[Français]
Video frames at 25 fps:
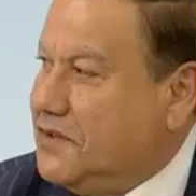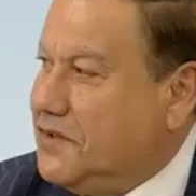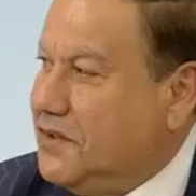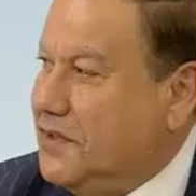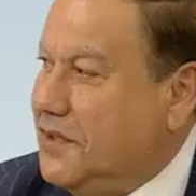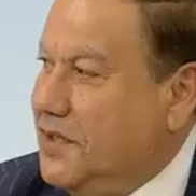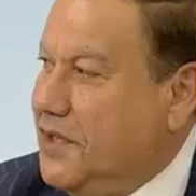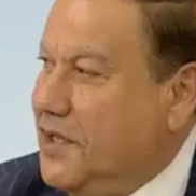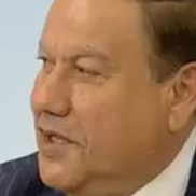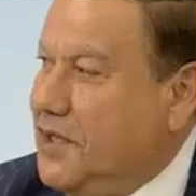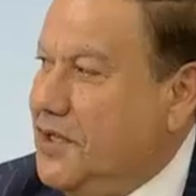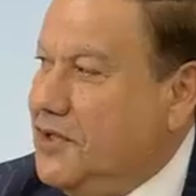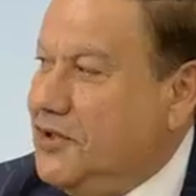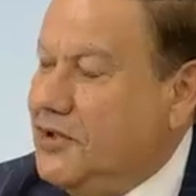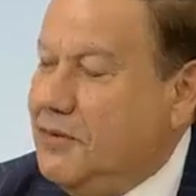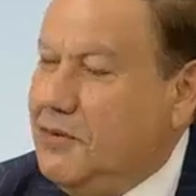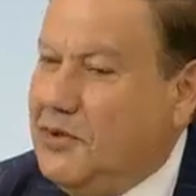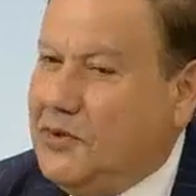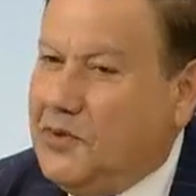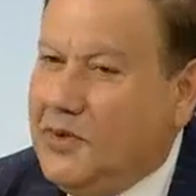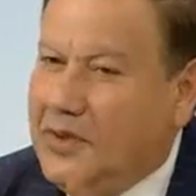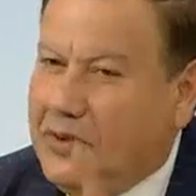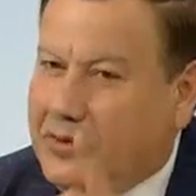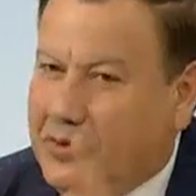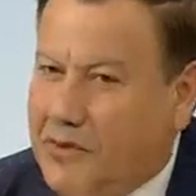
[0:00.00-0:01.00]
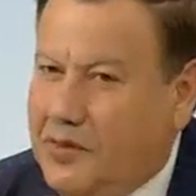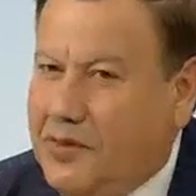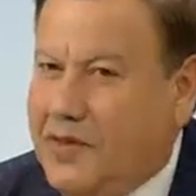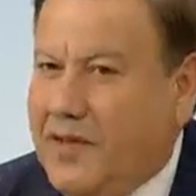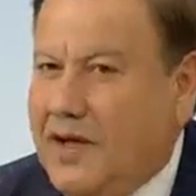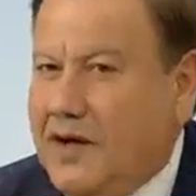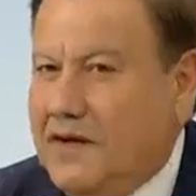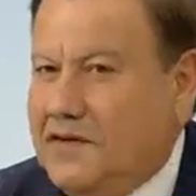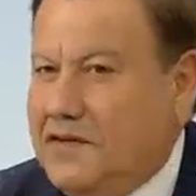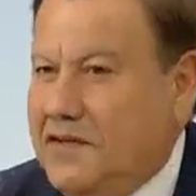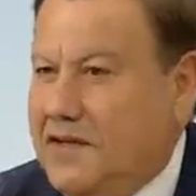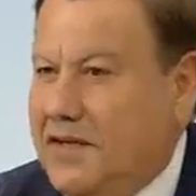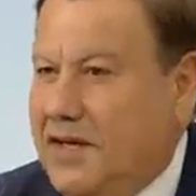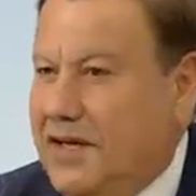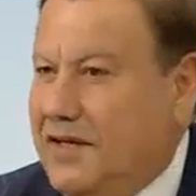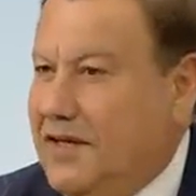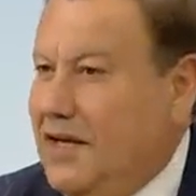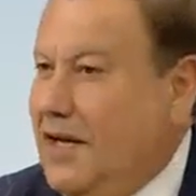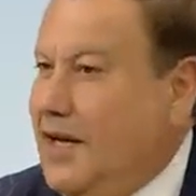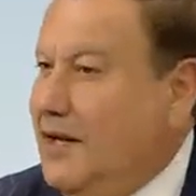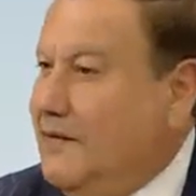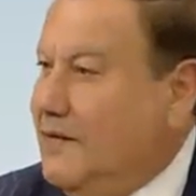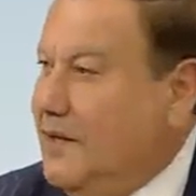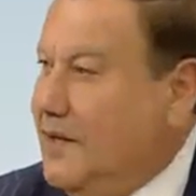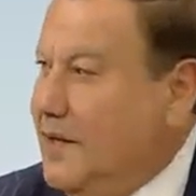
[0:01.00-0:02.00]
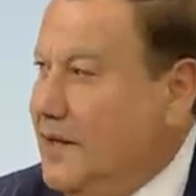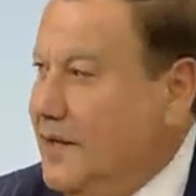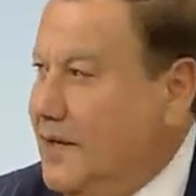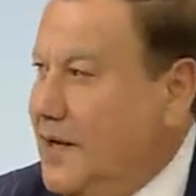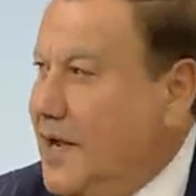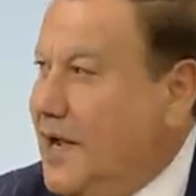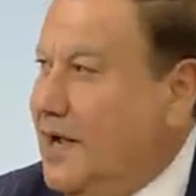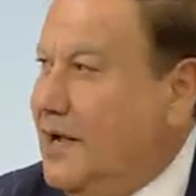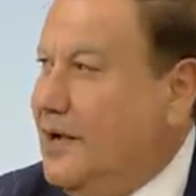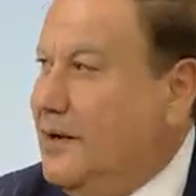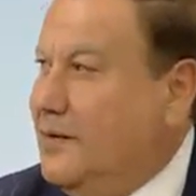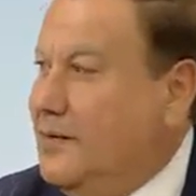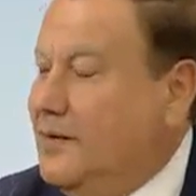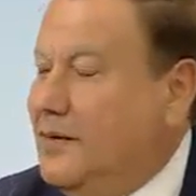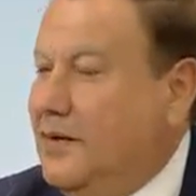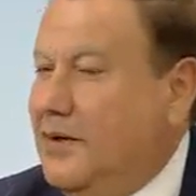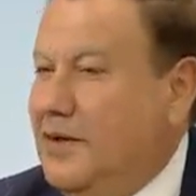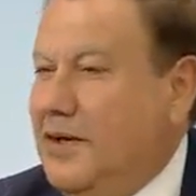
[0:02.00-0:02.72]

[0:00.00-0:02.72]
présente aujourd'hui Présent aujourd'hui, m'a dit 12,